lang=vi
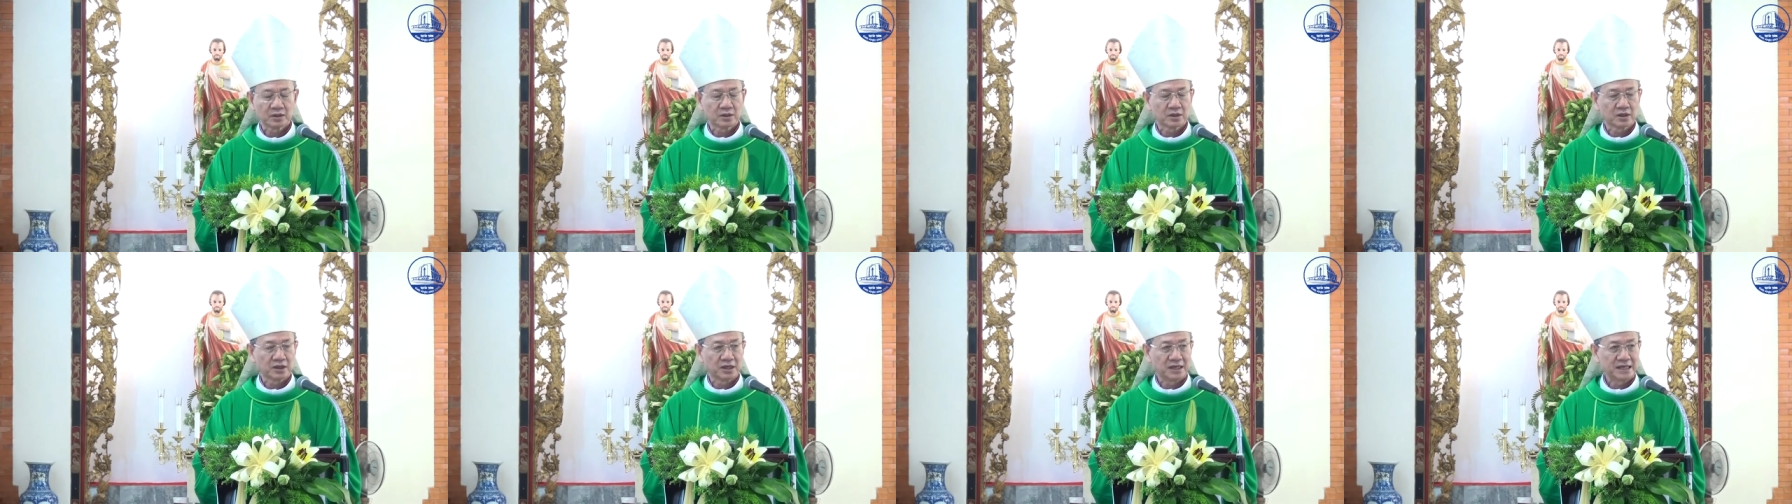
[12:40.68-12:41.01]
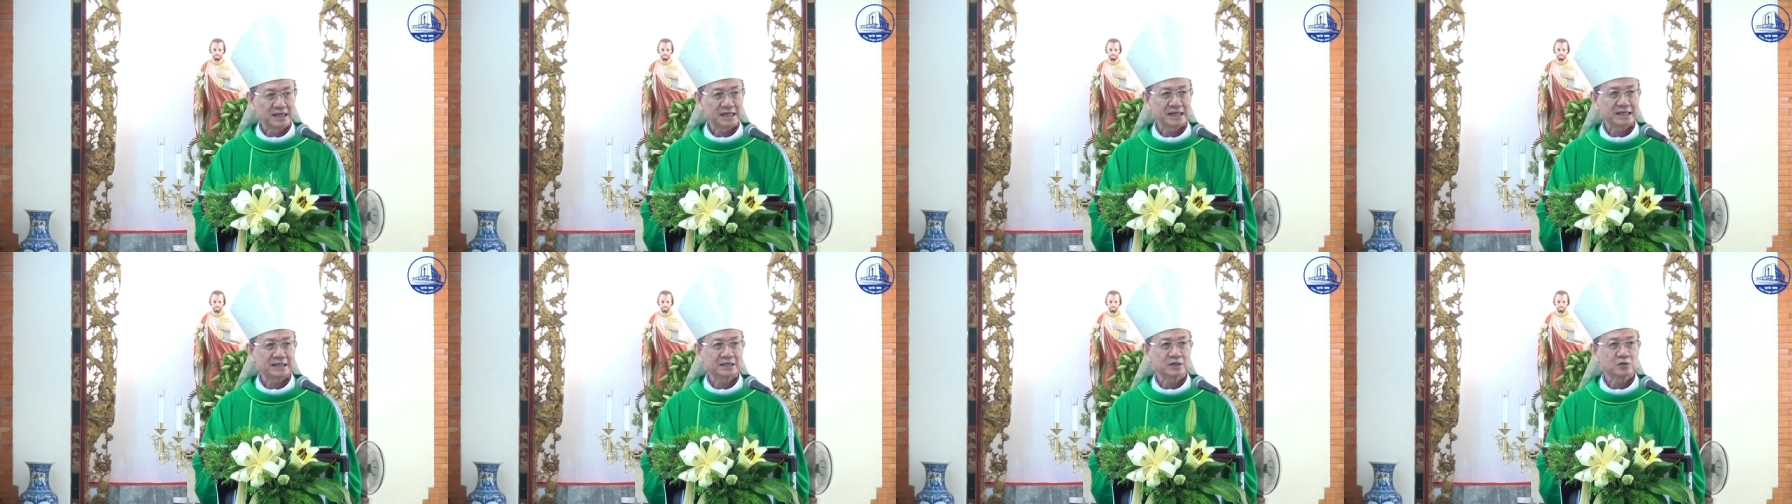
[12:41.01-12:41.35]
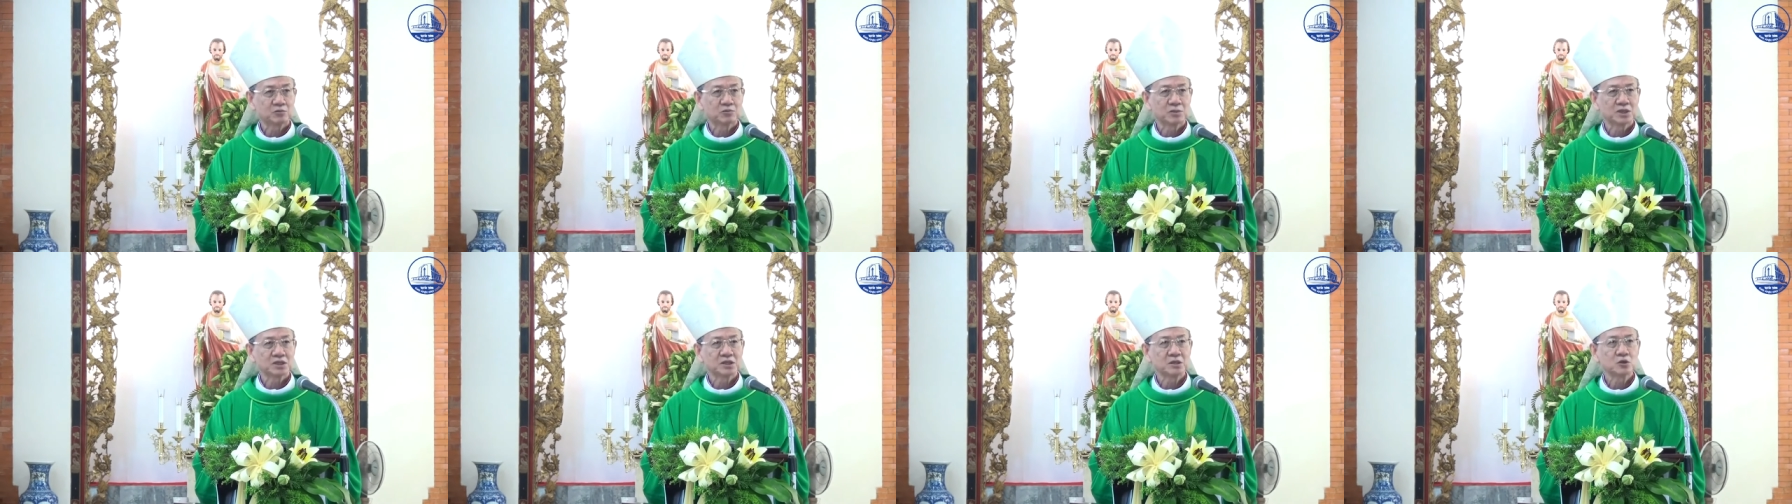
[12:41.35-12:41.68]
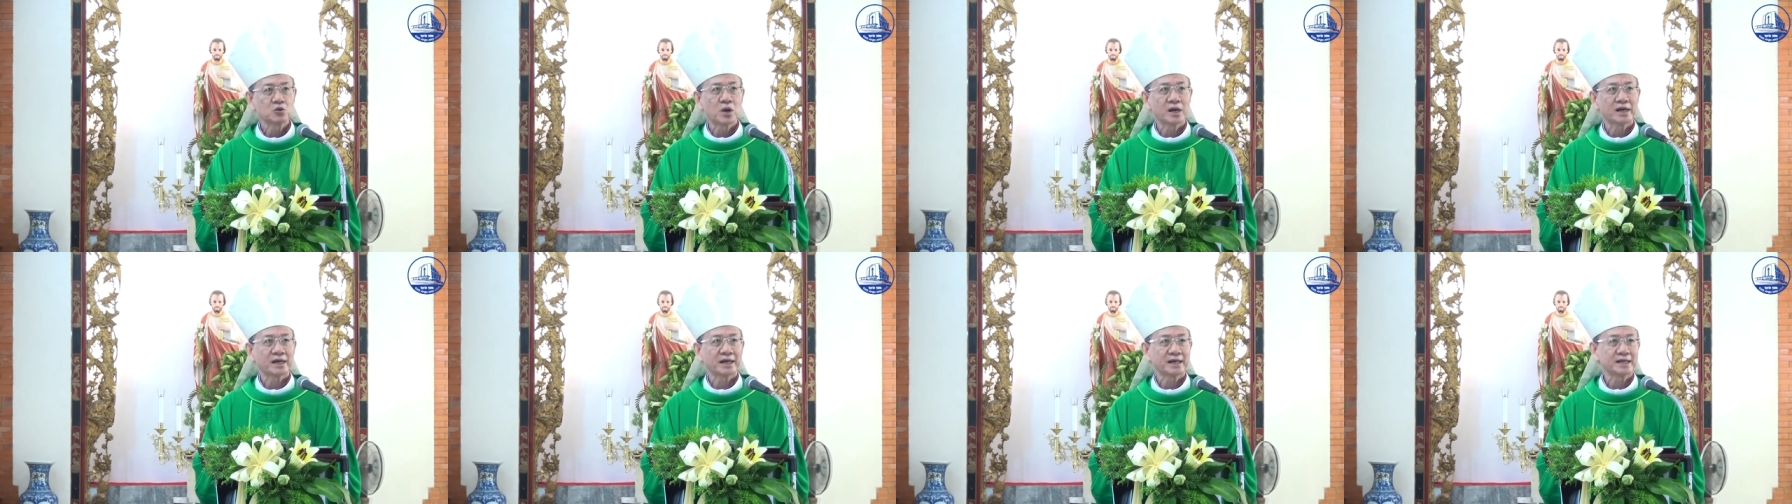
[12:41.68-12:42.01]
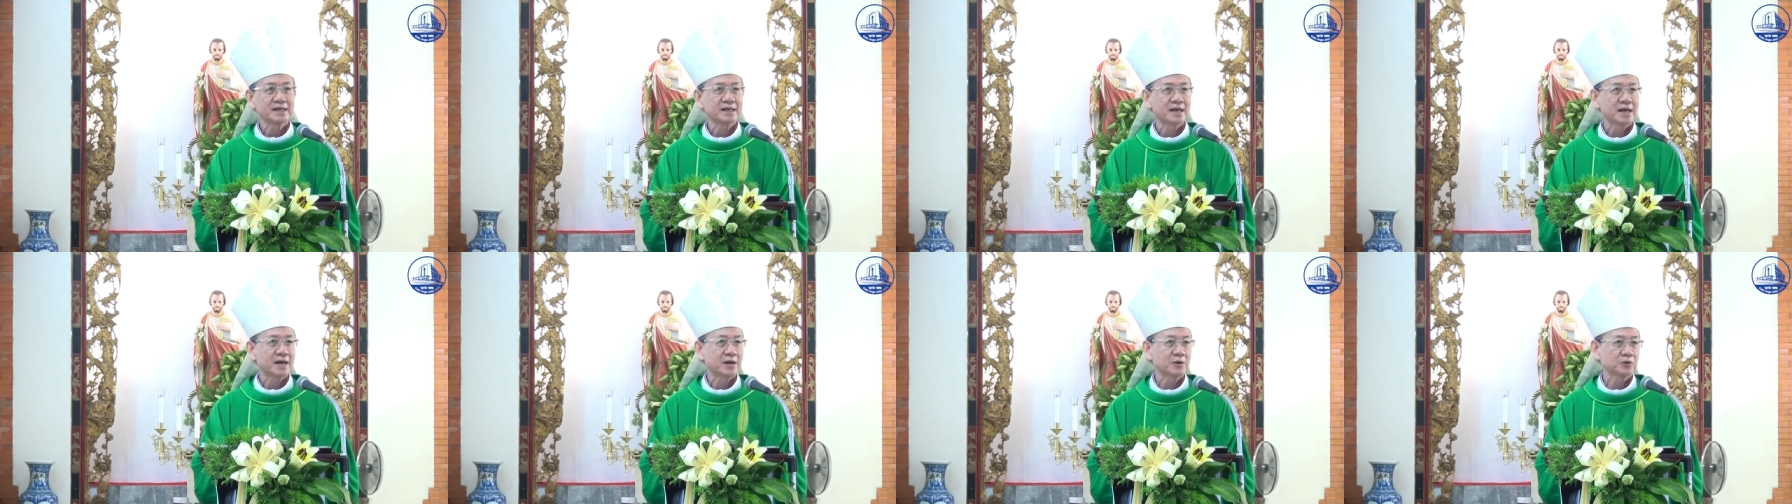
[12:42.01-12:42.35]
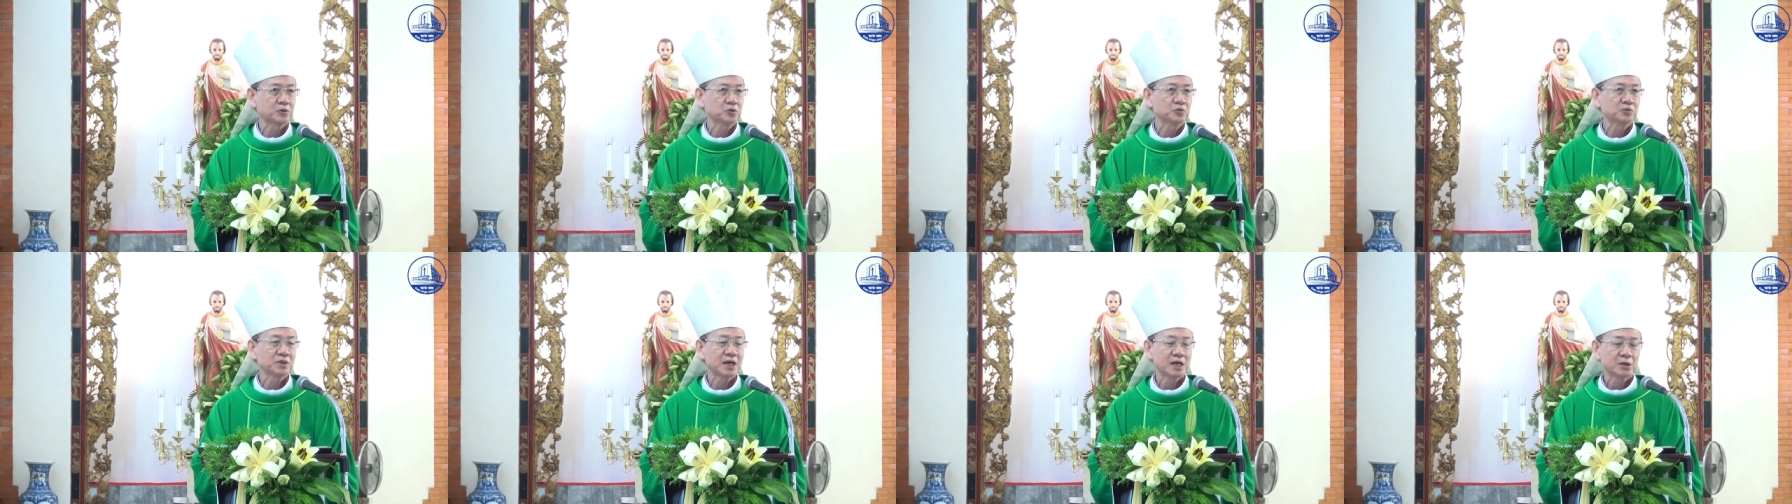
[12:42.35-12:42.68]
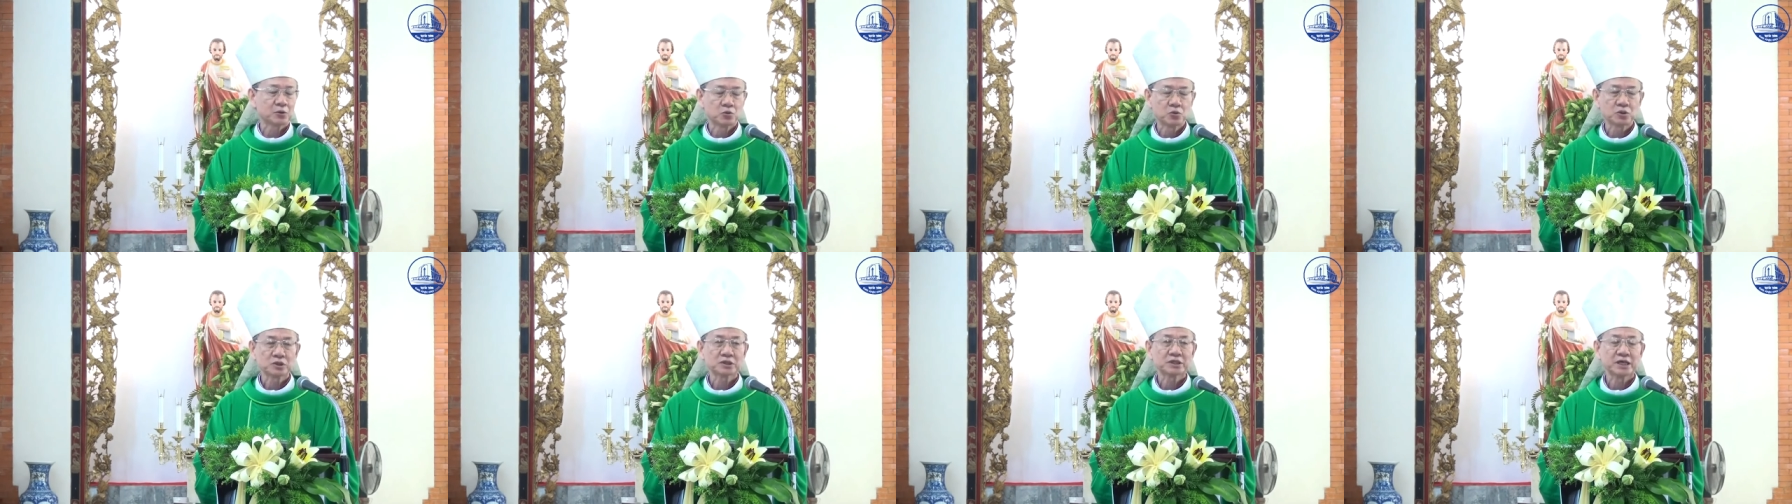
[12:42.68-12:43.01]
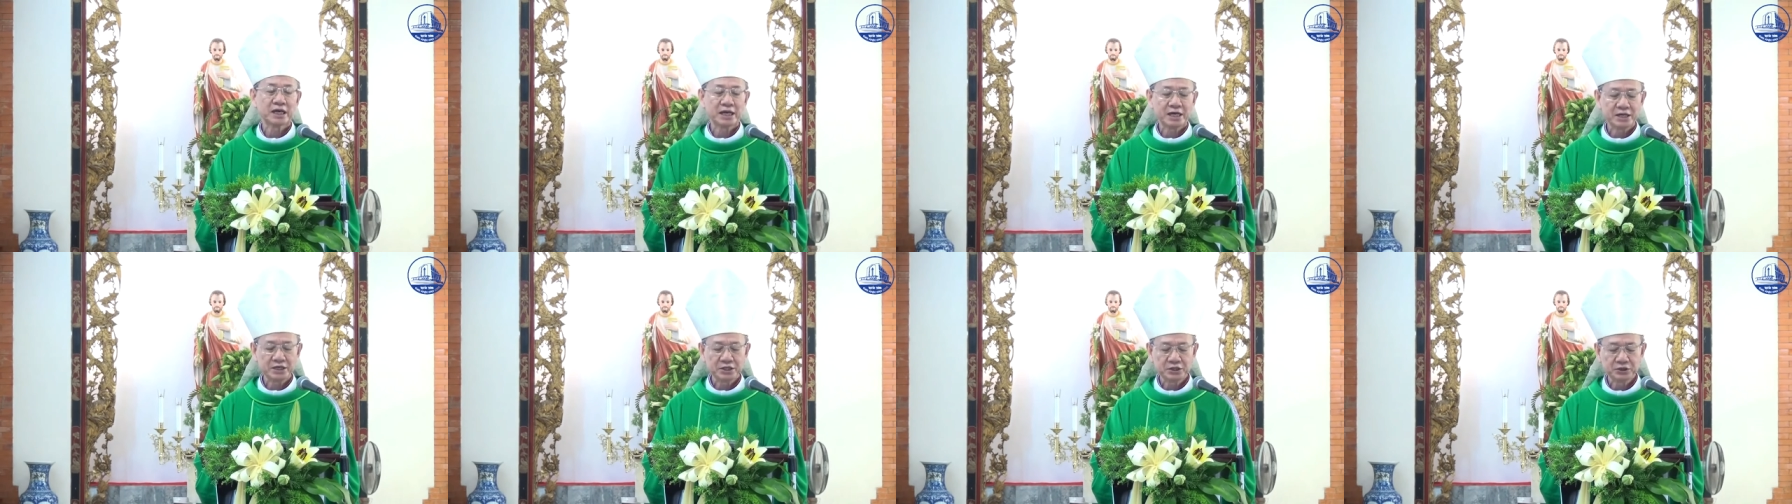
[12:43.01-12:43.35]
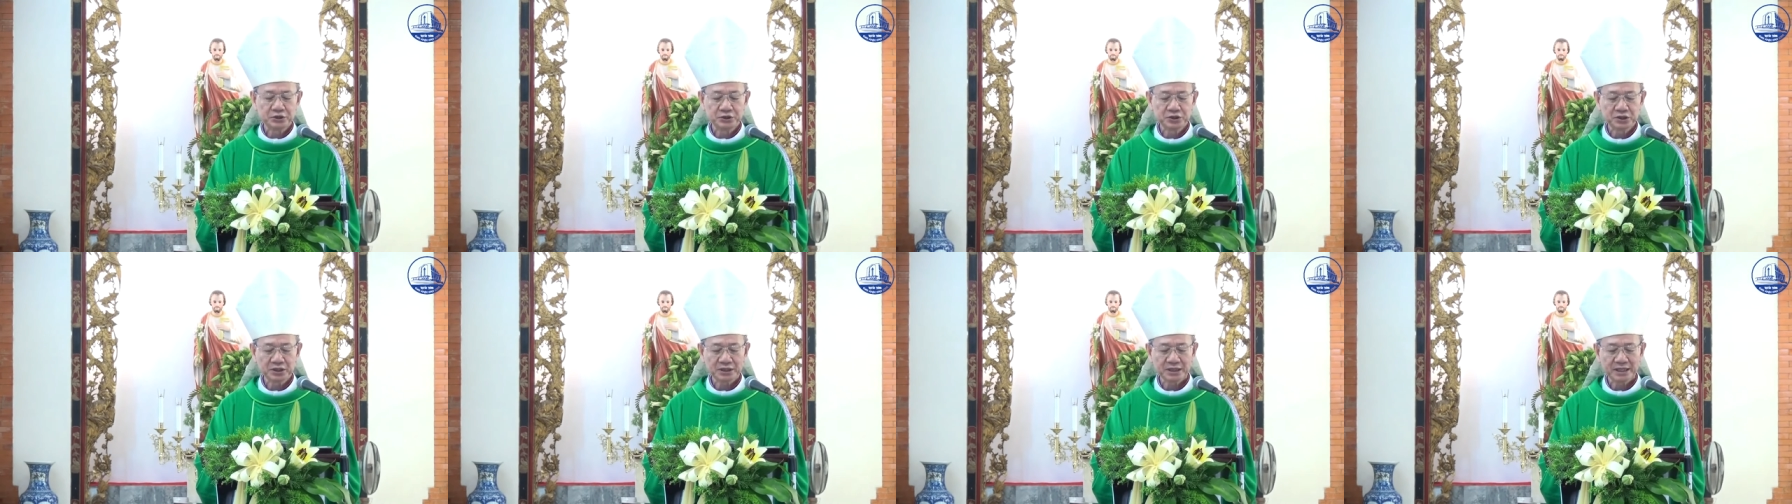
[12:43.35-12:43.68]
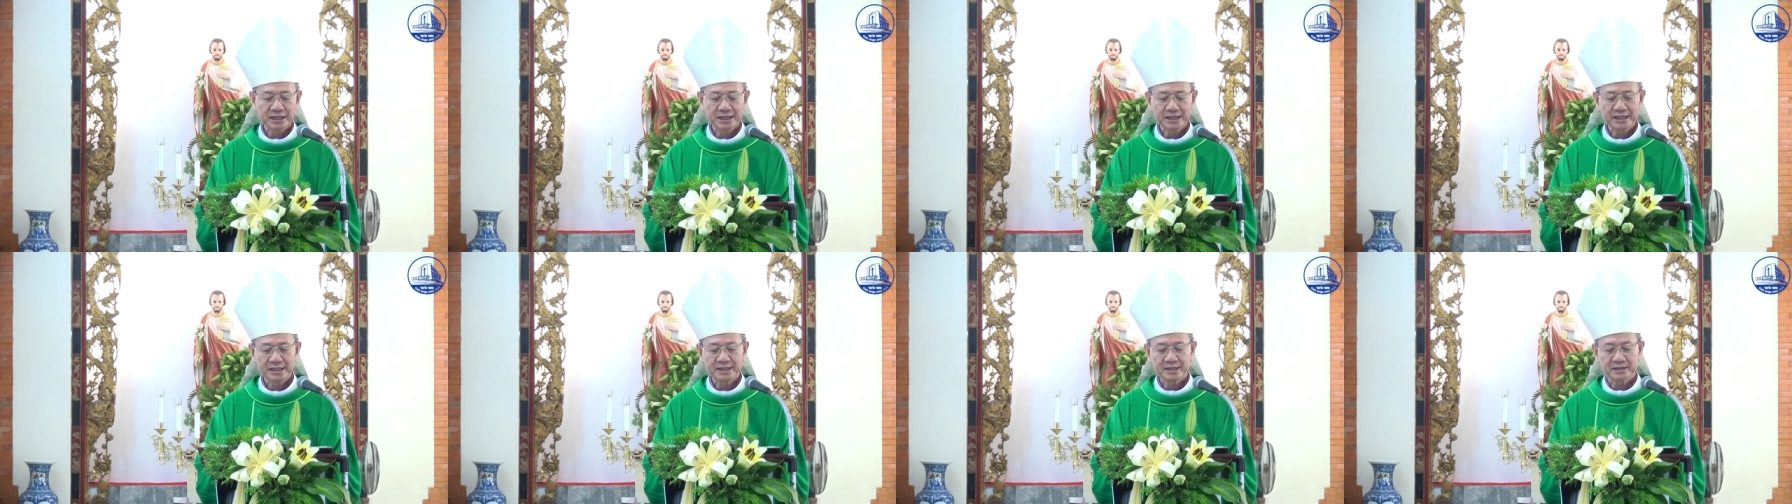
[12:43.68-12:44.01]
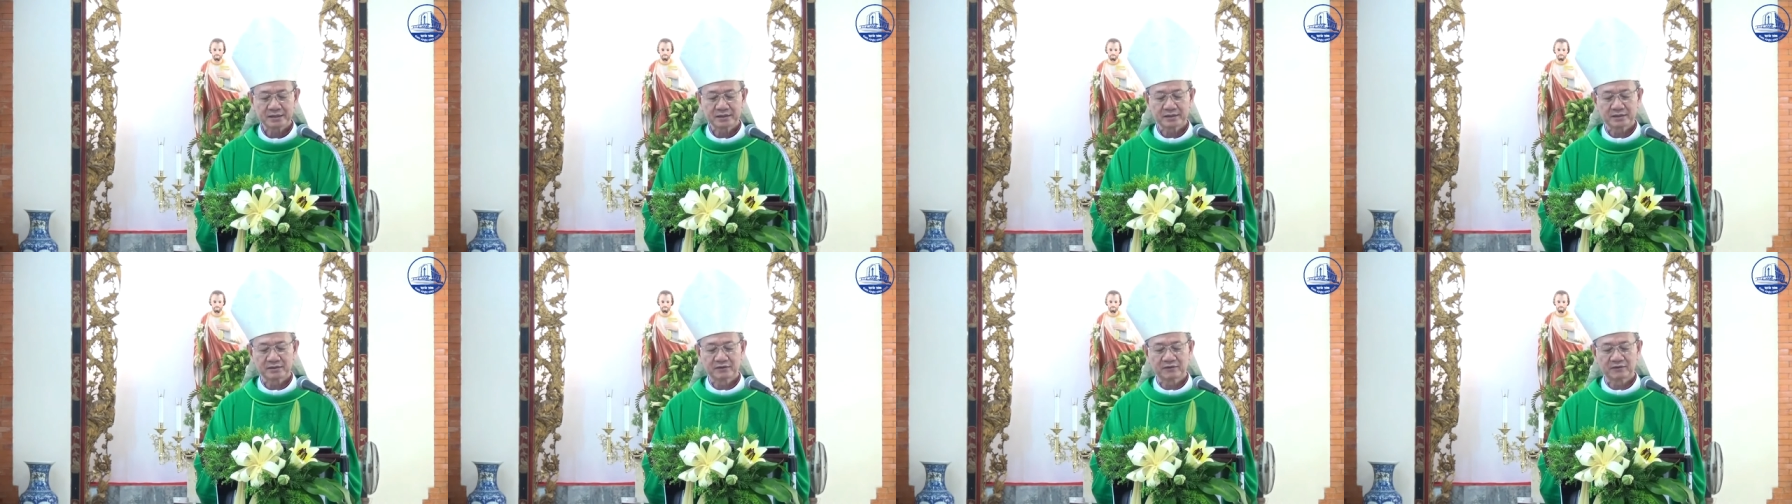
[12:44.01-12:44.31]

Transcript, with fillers: nghĩa là trong bất cứ hoàn cảnh nào chúng ta cũng có thể rước lễ